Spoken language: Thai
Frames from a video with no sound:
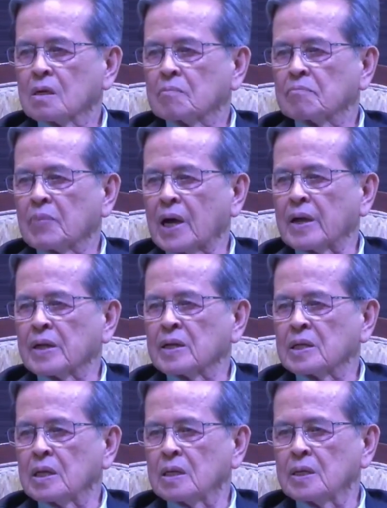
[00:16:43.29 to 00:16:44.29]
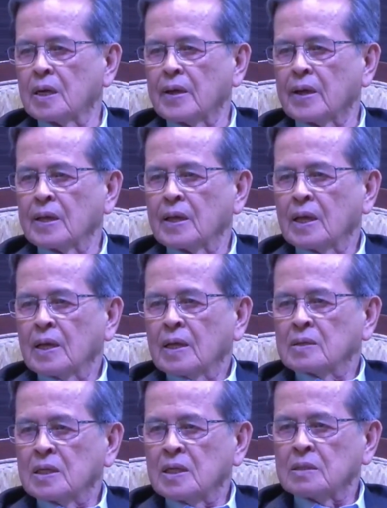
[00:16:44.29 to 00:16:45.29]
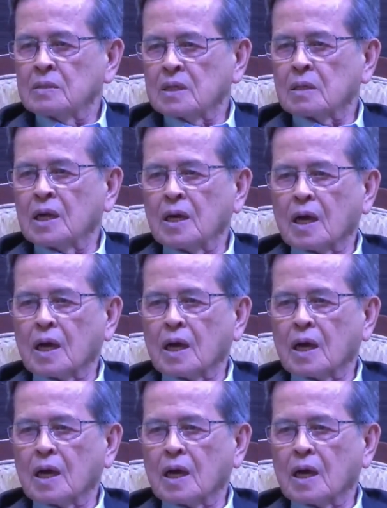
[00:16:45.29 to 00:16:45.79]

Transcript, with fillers: ไปเรื่อยๆที่นี่ที่ขณะ